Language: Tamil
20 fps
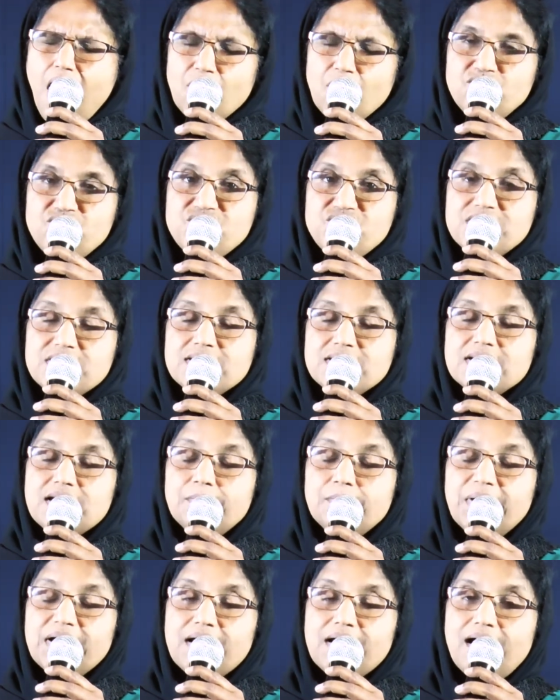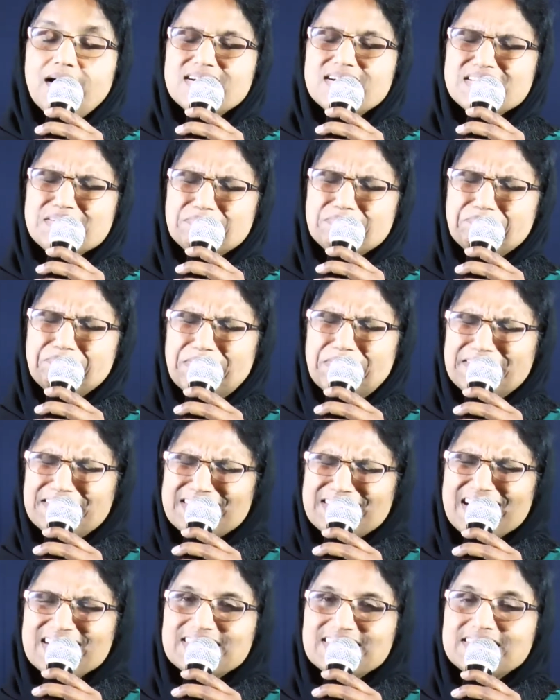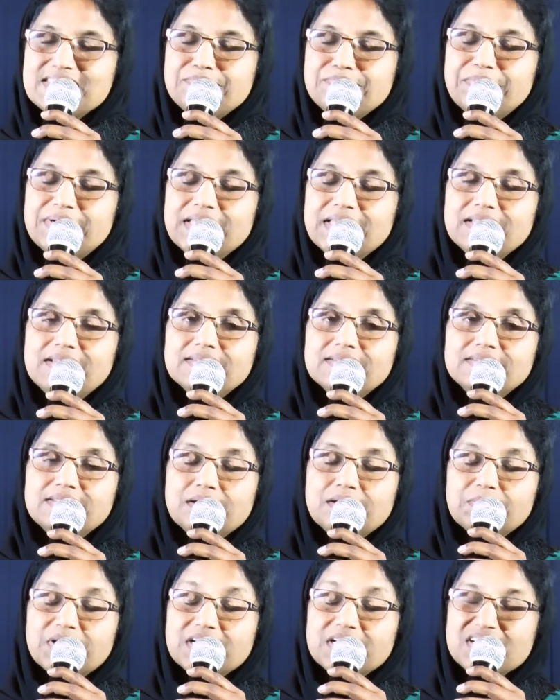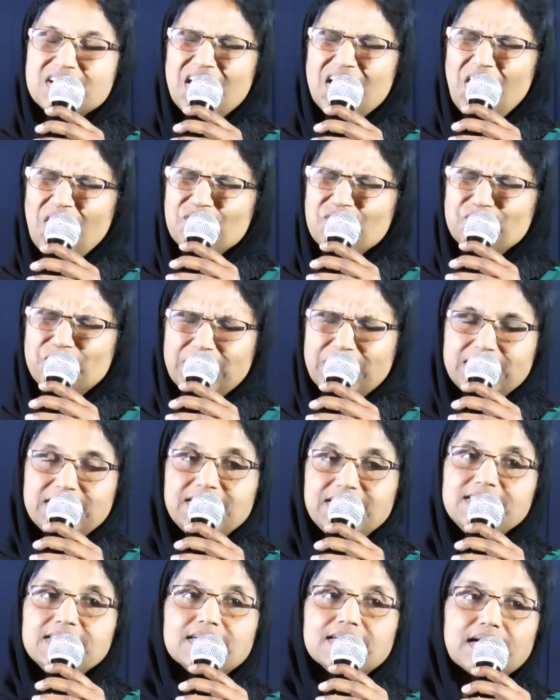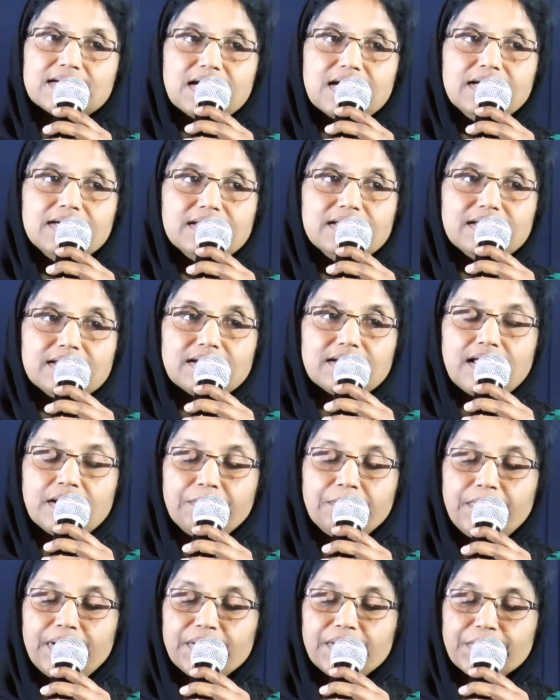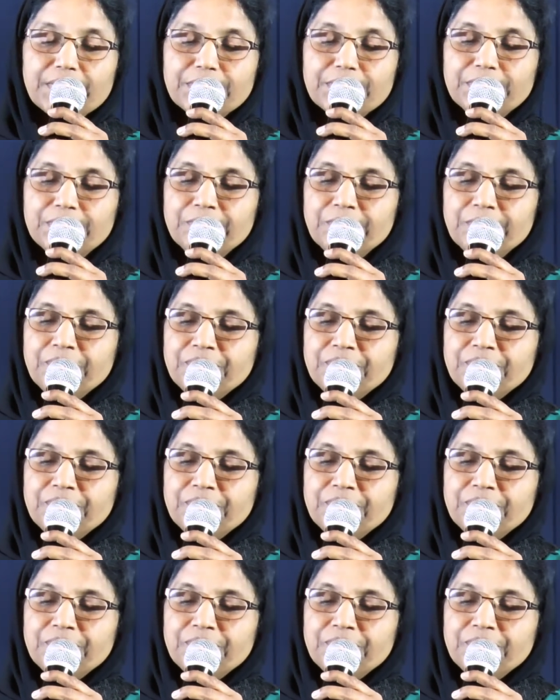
அவர் நமக்காக பிசாசின் பிடியிலிருந்து நமக்கு வெற்றியை கட்டளையிட்டு இருக்கிறான்னு பார்க்கிறோம்